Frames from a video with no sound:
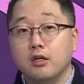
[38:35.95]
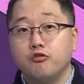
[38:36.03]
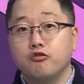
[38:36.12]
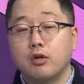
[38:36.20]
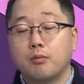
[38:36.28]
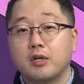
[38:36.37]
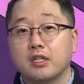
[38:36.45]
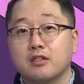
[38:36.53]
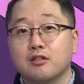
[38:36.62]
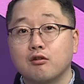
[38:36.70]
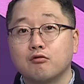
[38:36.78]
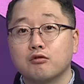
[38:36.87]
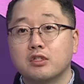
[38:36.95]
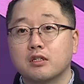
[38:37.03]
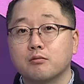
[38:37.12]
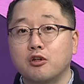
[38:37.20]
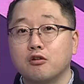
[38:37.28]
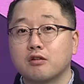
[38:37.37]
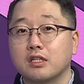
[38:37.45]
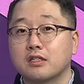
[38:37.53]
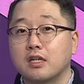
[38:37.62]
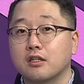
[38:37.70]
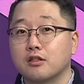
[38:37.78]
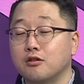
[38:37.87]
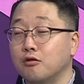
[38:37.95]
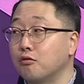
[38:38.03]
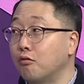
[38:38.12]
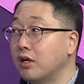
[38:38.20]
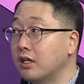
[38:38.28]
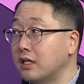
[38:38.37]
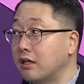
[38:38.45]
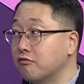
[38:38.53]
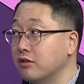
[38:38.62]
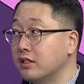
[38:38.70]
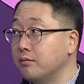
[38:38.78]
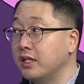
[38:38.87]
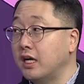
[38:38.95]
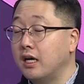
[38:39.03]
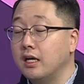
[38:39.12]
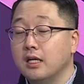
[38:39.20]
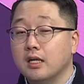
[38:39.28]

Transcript: 유럽 같은 경우도 지금 천연가스 가격이 전혀 올라가지 않고 있습니다.